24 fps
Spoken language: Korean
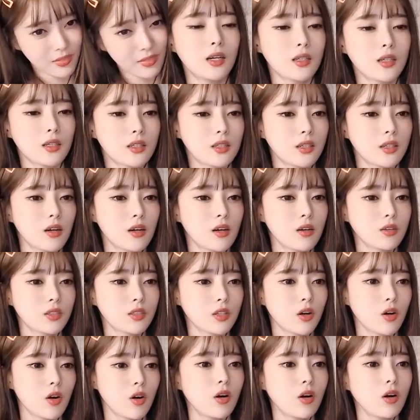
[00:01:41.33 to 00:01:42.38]
아 그거
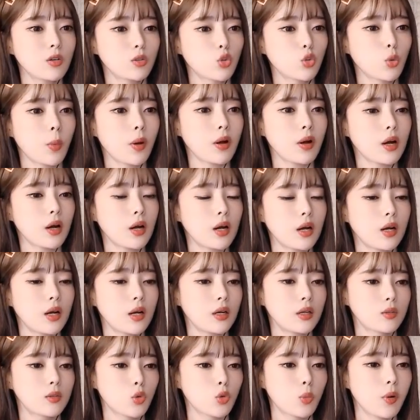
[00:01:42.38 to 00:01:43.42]
저
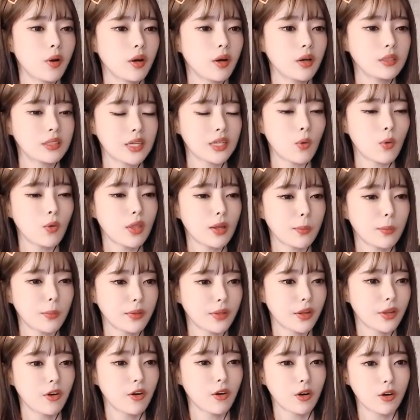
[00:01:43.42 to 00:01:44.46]
조만간 조만간 창원
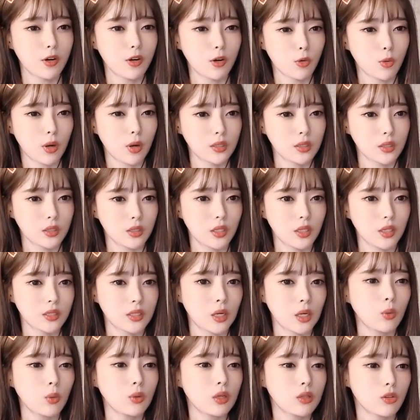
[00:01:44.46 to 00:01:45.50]
한번 내려가려고 하는데
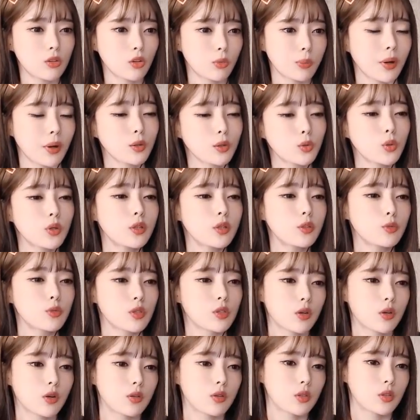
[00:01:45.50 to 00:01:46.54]
창원에서도 방송할
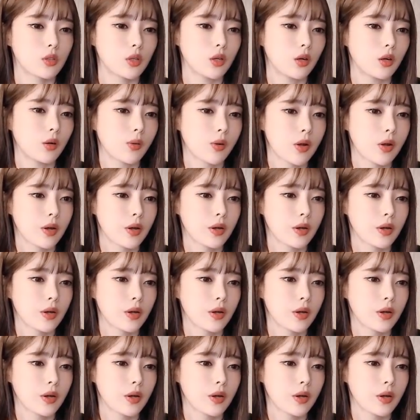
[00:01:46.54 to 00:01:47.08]
수도 있거든요